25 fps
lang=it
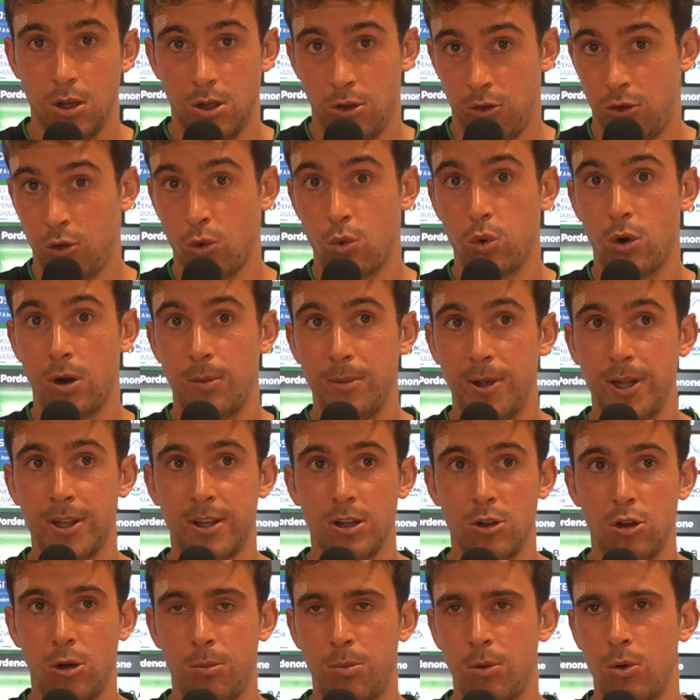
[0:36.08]

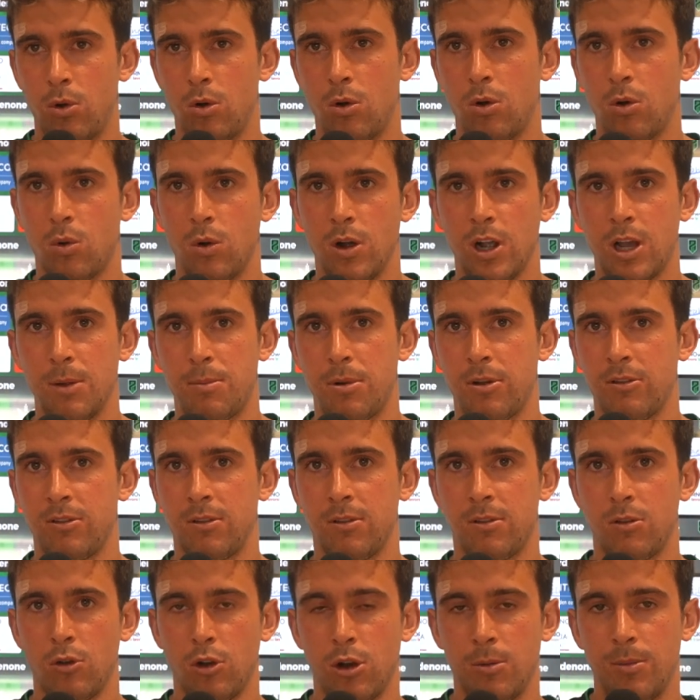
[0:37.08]
Sicuramente dopo qualche
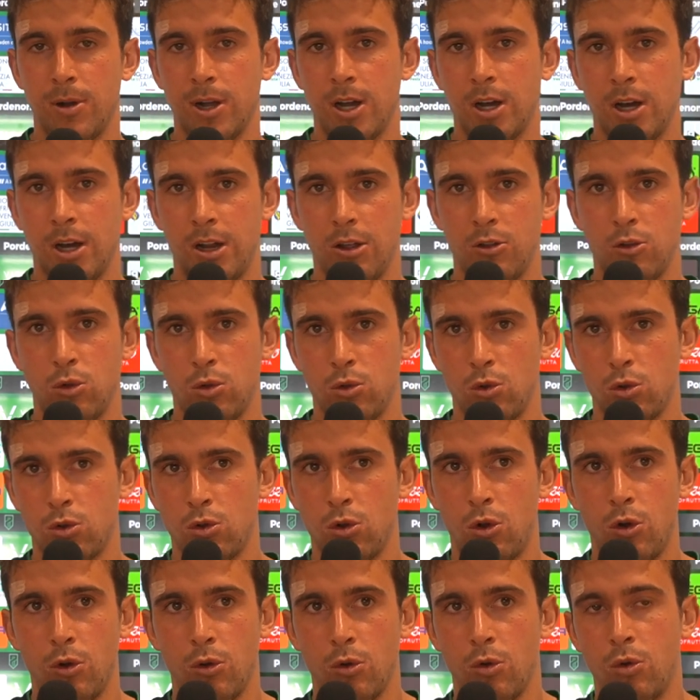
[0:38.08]
prestazione magari
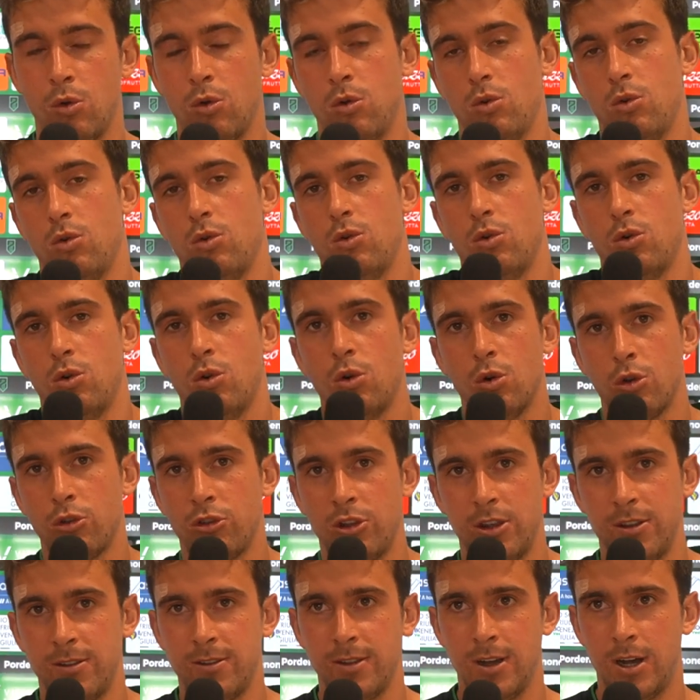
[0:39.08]
sottotono o
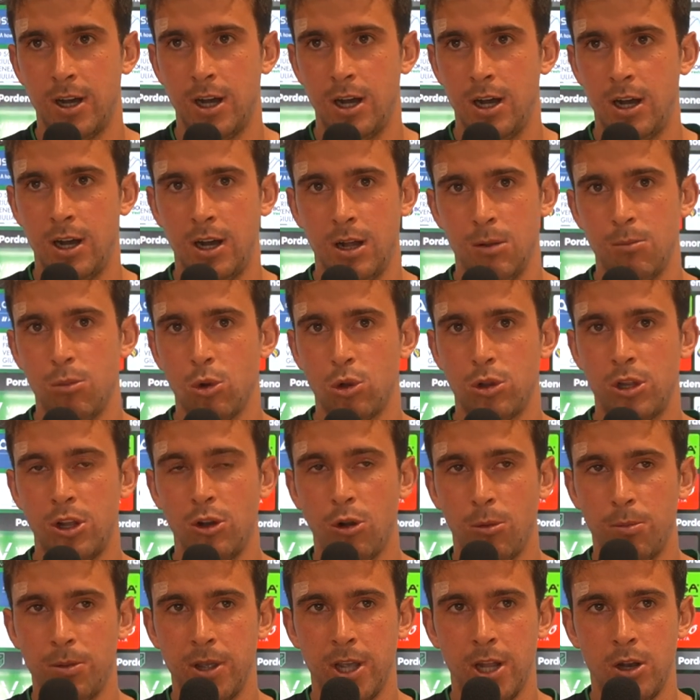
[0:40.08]
senza il
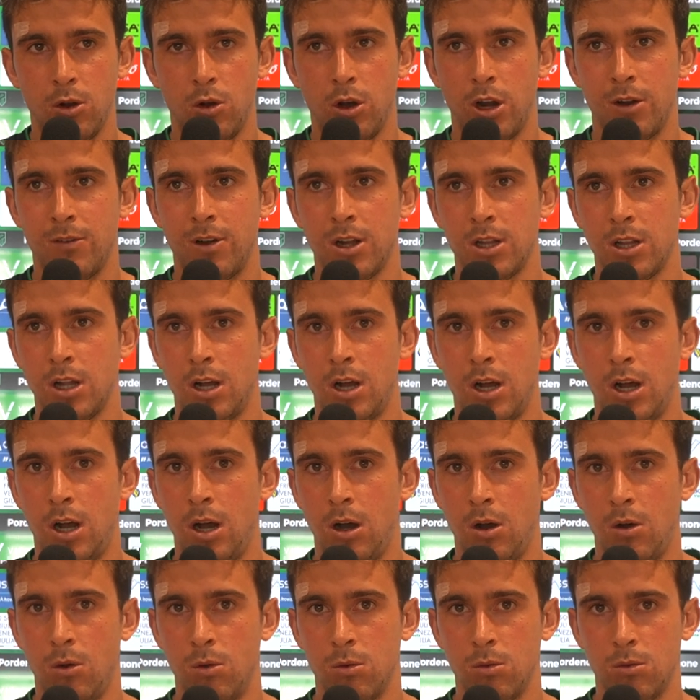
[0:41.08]
bottino pieno è
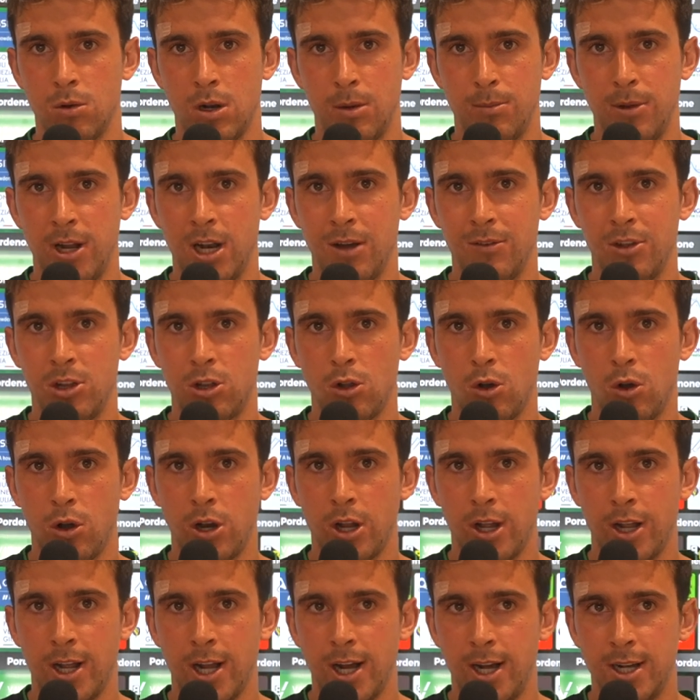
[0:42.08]
arrivata una bella
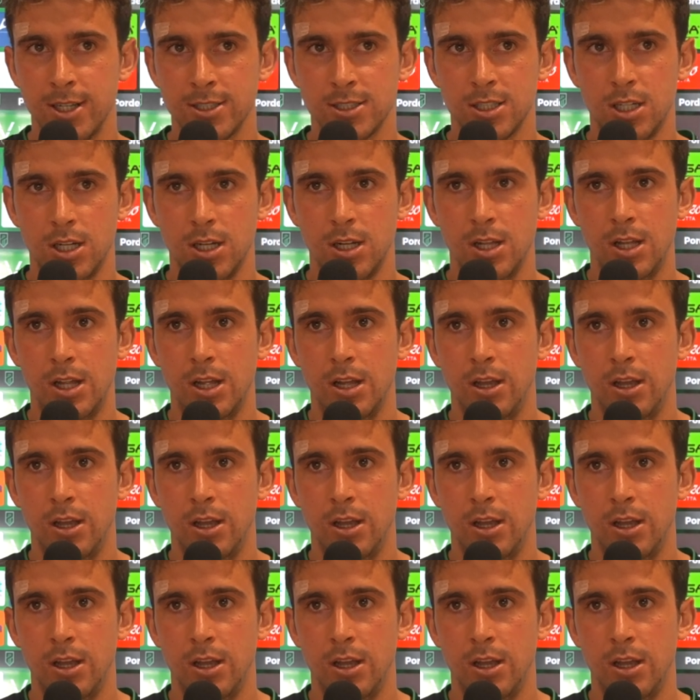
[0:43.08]
vittoria in casa